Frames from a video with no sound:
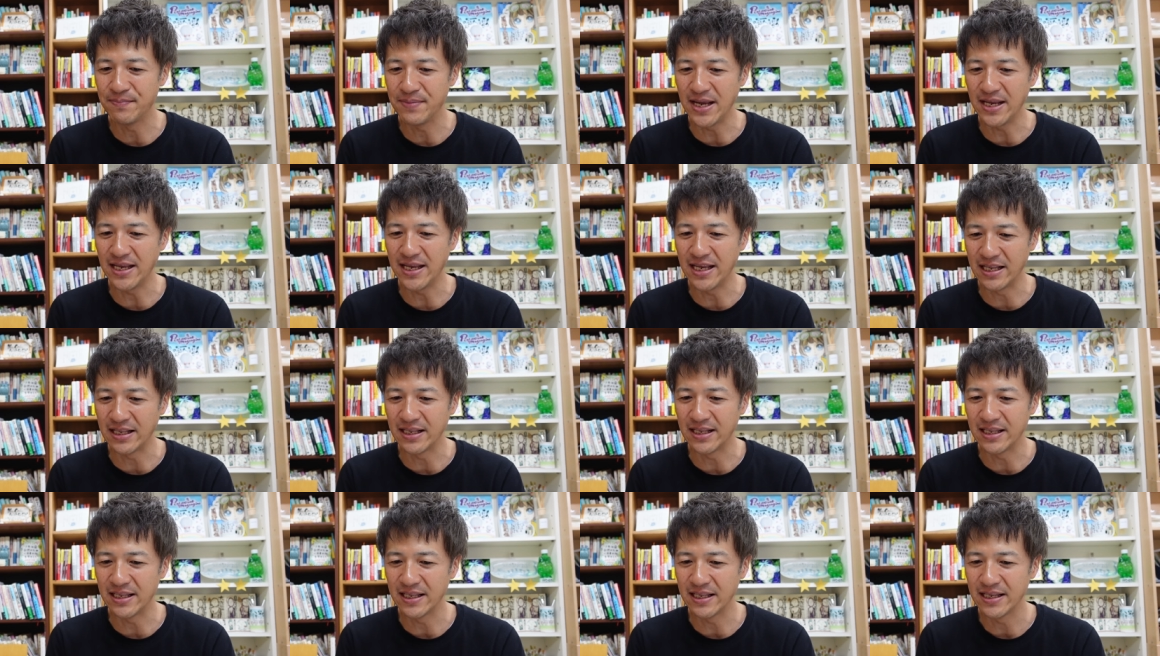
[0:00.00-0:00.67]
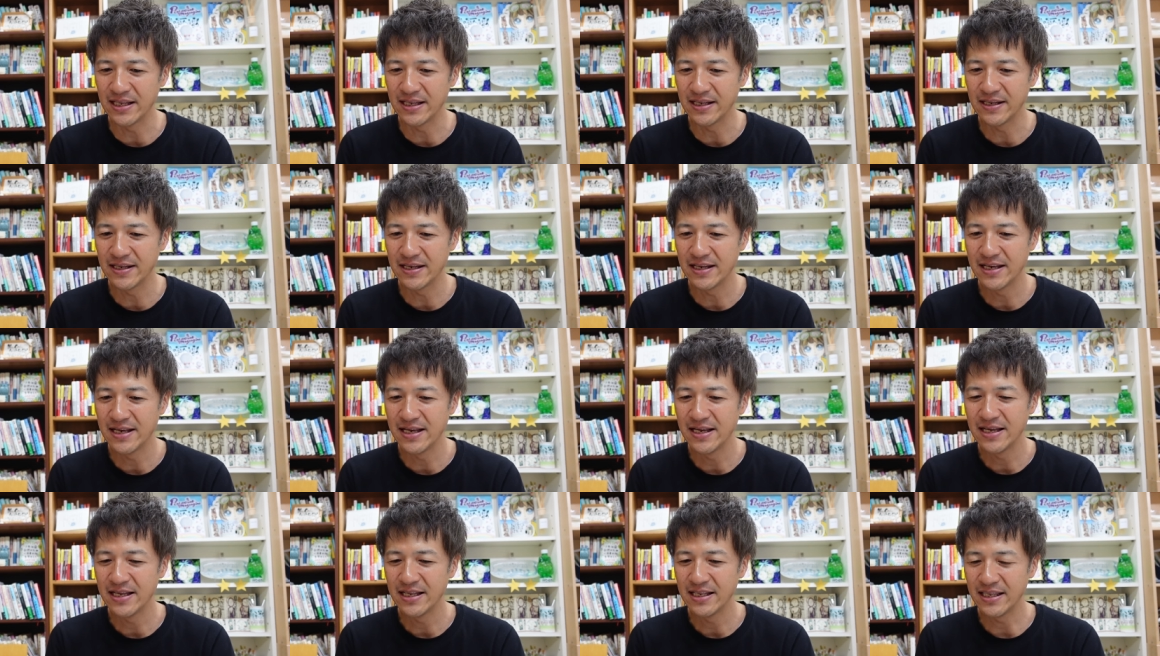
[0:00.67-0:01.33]
べ
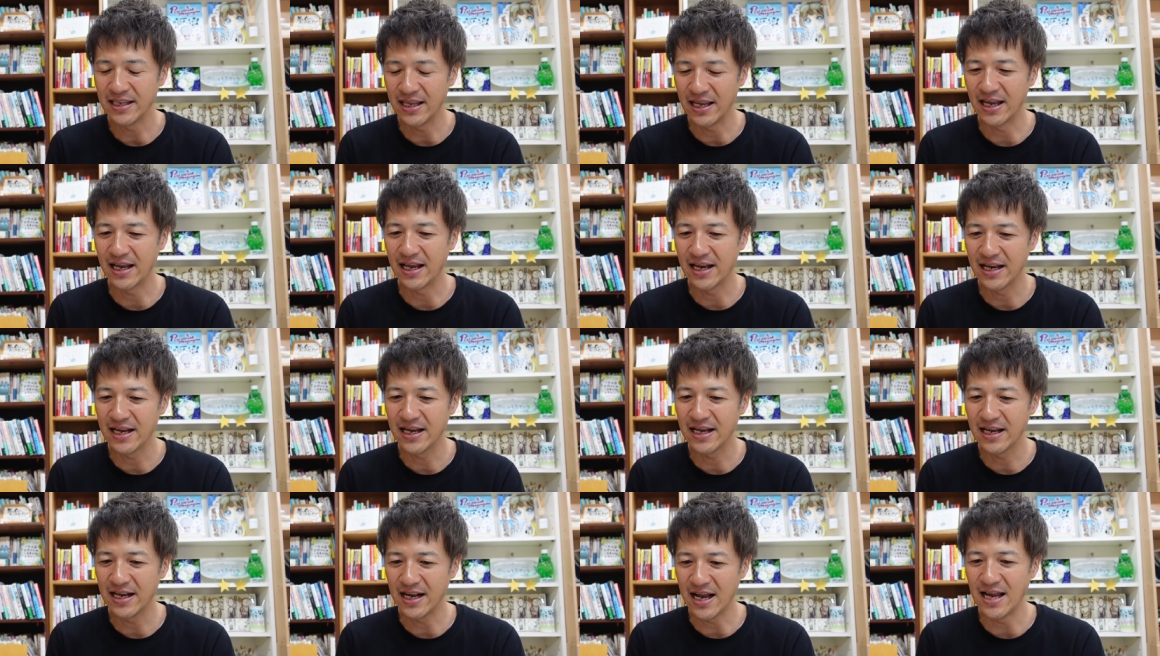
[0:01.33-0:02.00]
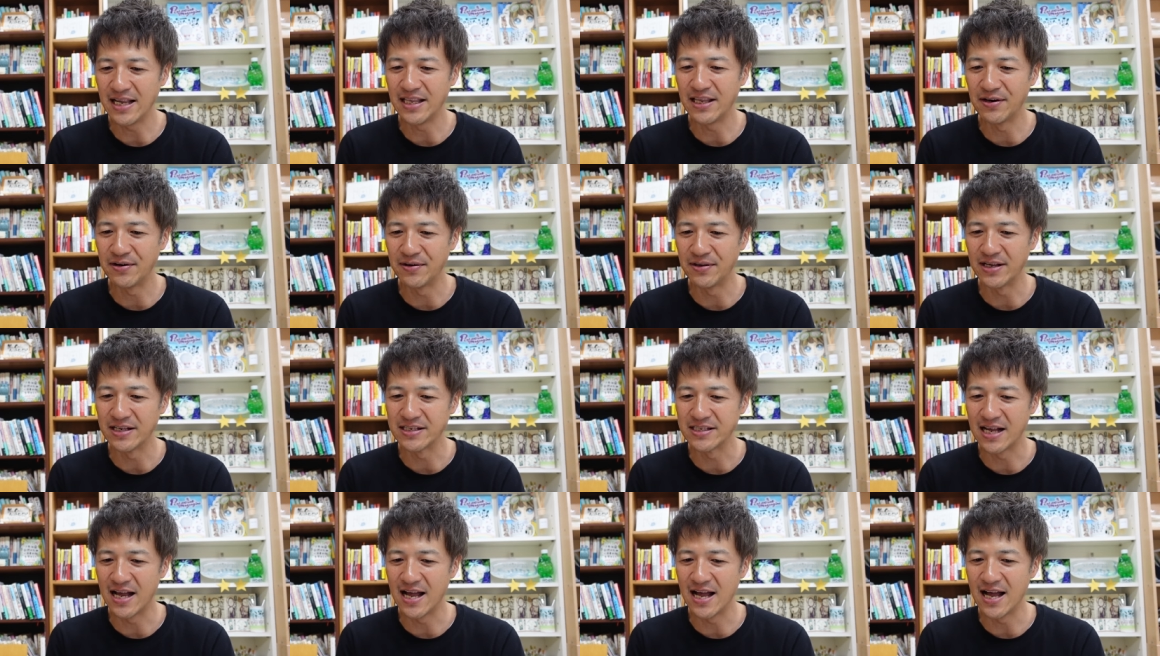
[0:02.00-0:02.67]
きって書いてるん
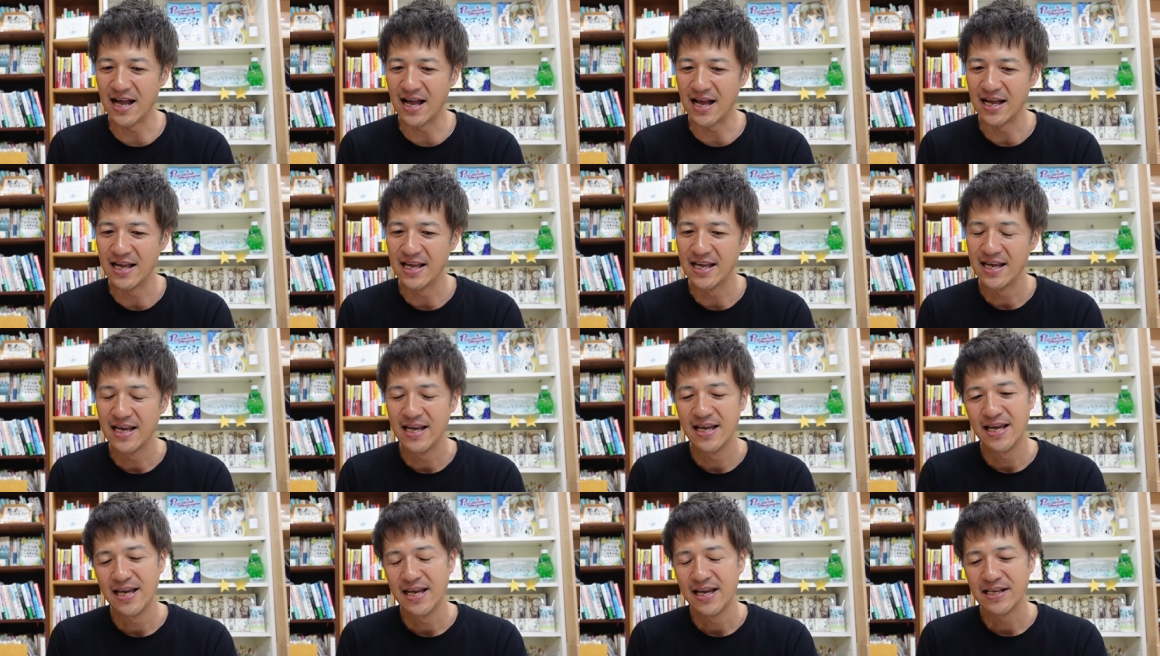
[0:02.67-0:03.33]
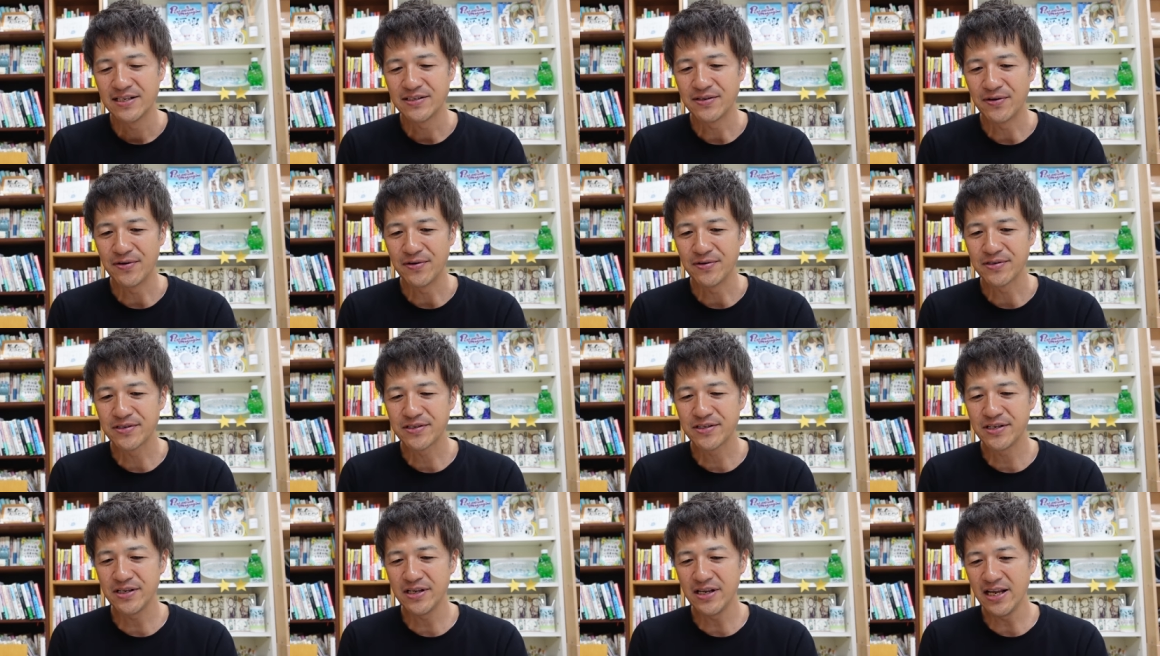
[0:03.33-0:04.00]
ですが、その
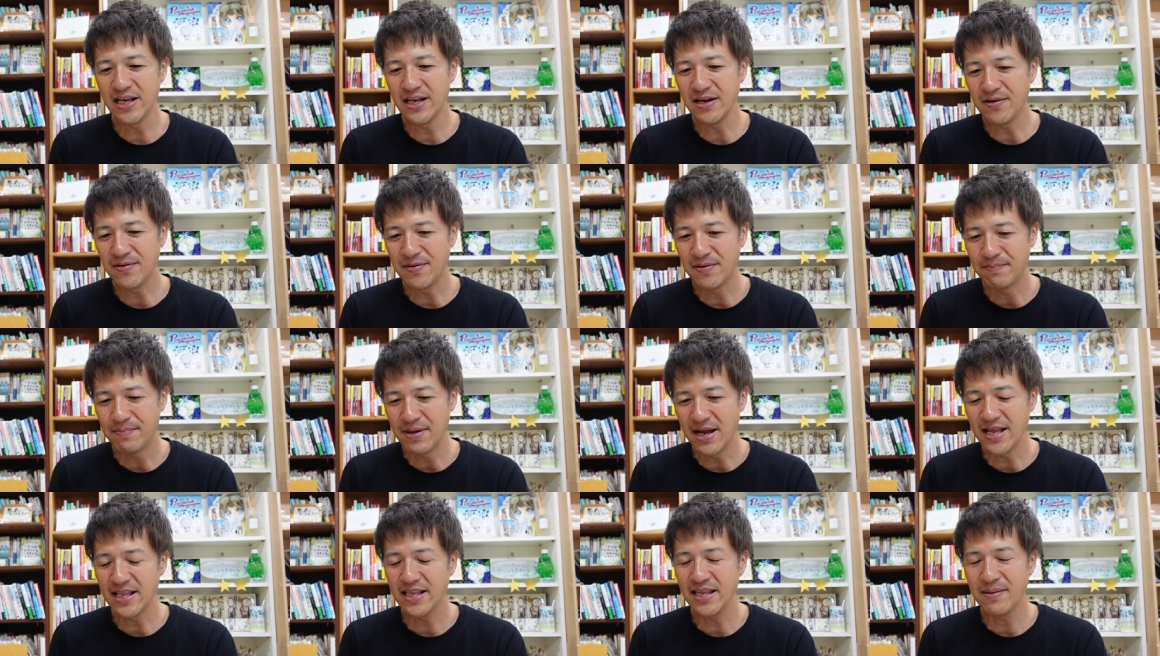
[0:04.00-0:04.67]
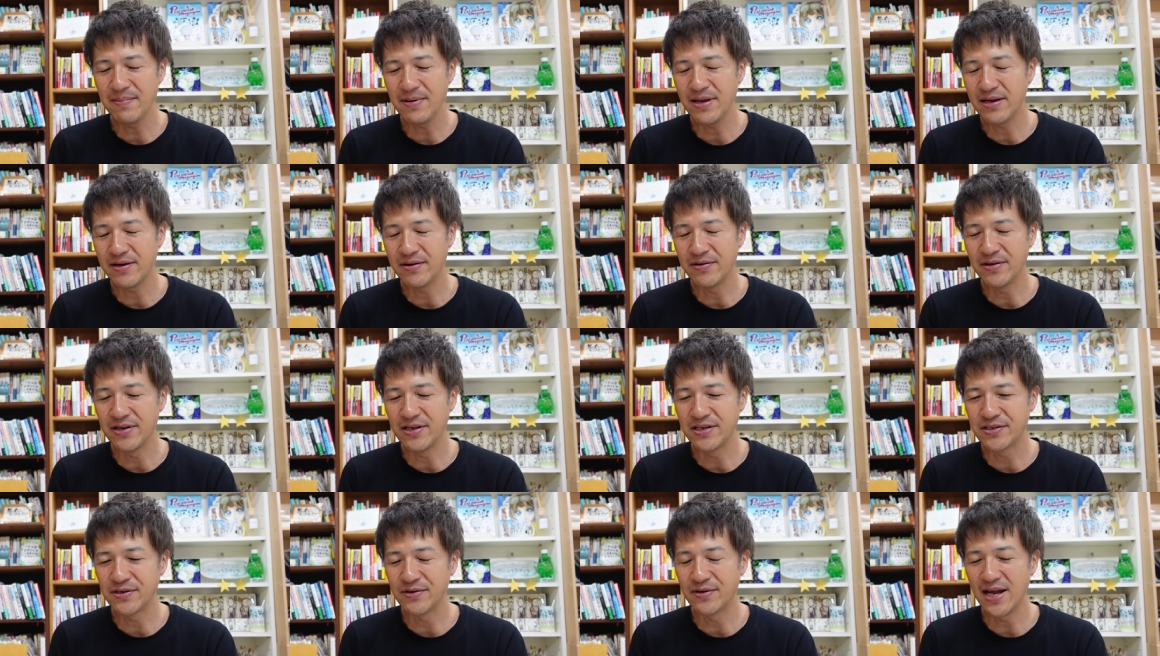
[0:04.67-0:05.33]
次のパンデミック
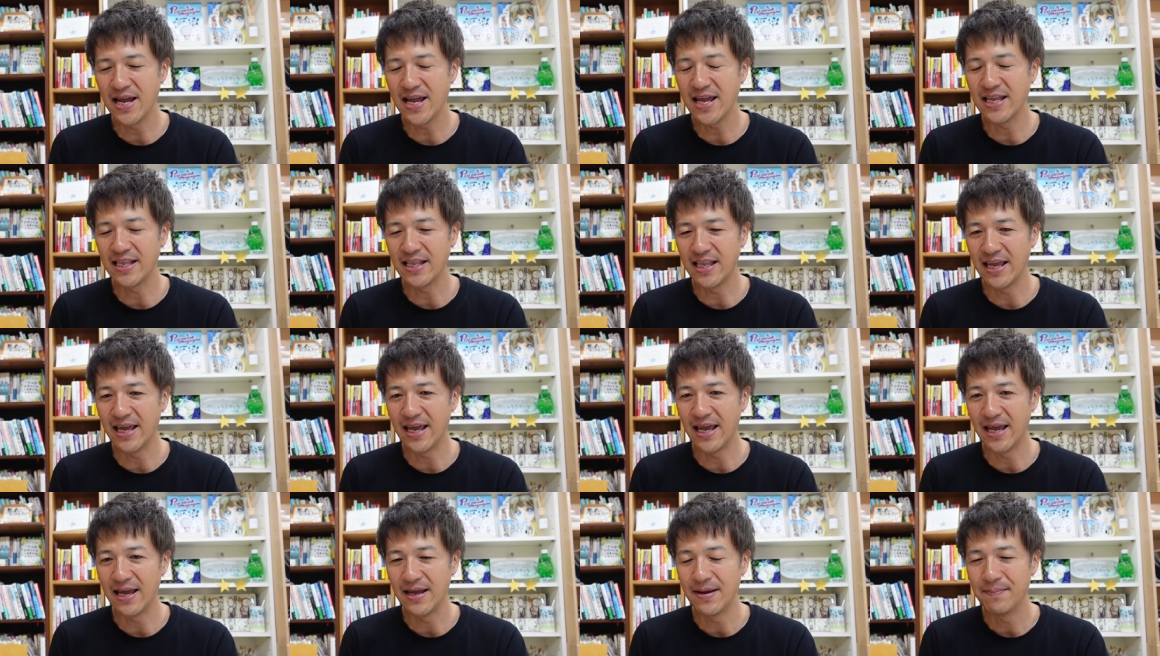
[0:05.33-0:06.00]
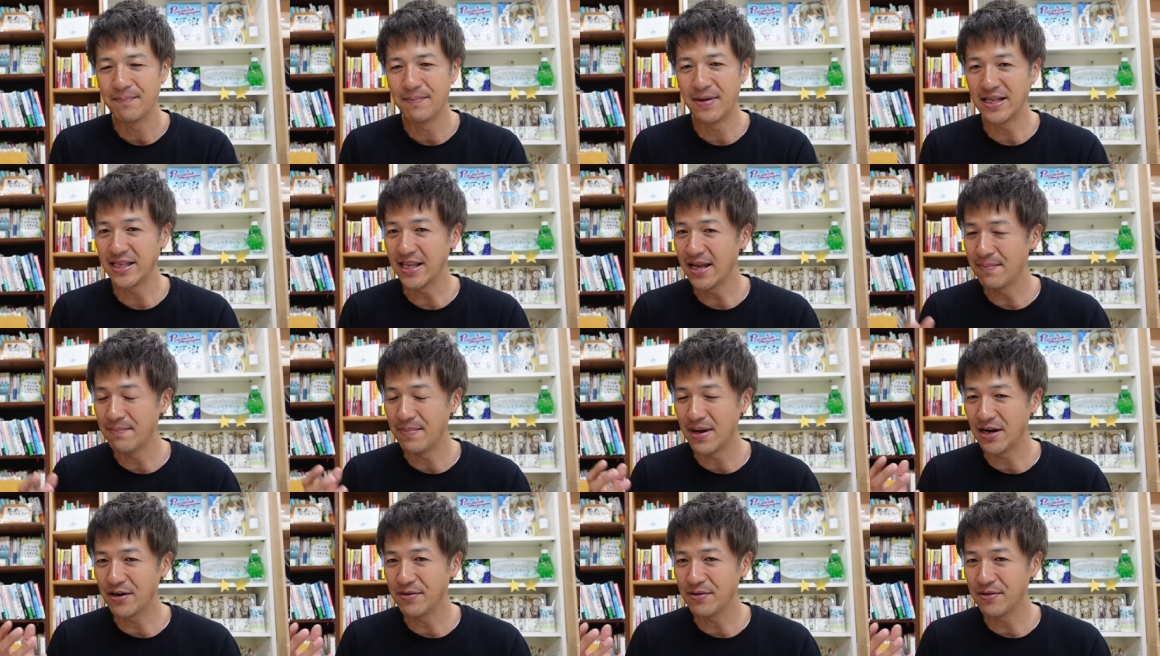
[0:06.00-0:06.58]
に備えて、また○○○○